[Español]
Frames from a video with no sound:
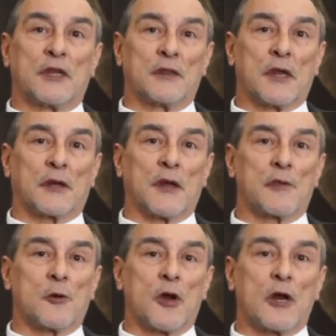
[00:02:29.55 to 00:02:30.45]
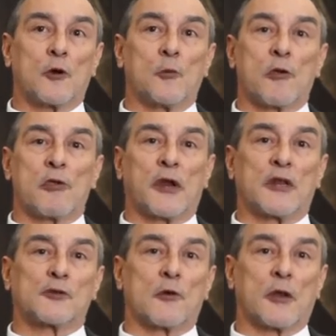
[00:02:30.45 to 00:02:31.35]
internacional como
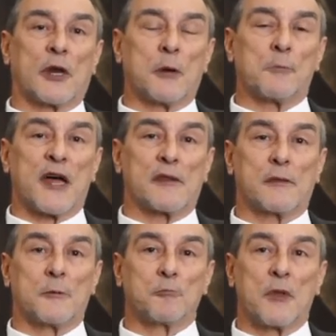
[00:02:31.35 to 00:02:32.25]
derecho de la paz.